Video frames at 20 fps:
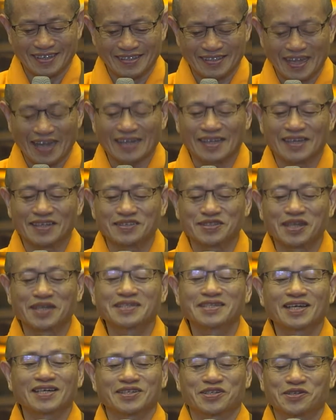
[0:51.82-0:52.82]
当然真
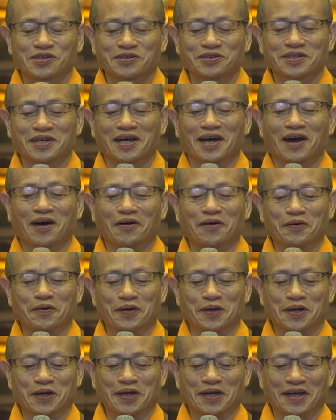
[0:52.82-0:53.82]
正修得好
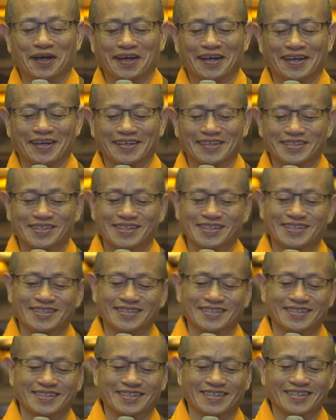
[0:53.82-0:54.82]
啊，
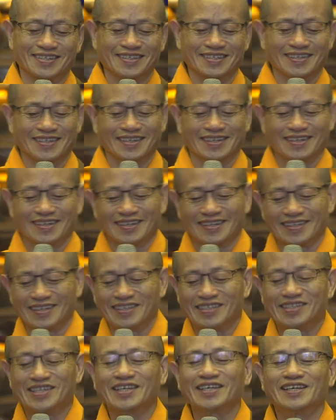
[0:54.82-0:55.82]
是
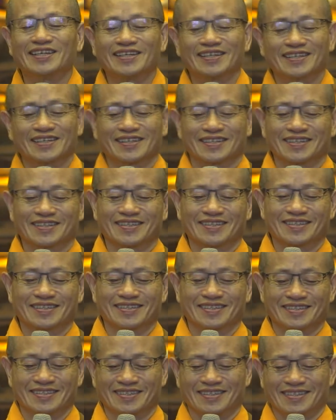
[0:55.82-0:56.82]
一切
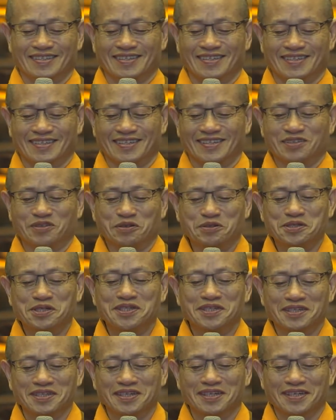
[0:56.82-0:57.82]
都
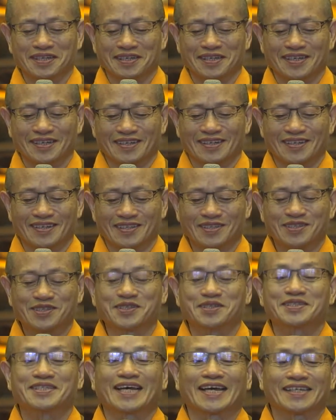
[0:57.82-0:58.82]
是。
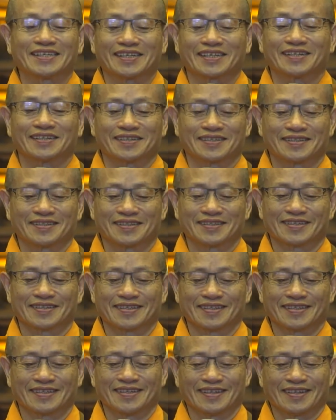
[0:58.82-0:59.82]
自在的，
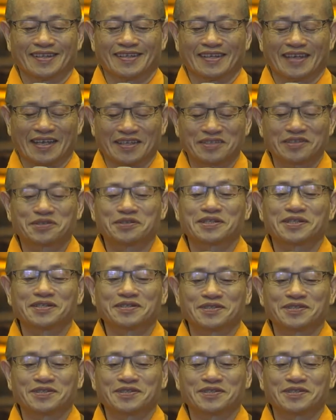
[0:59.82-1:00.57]
也就是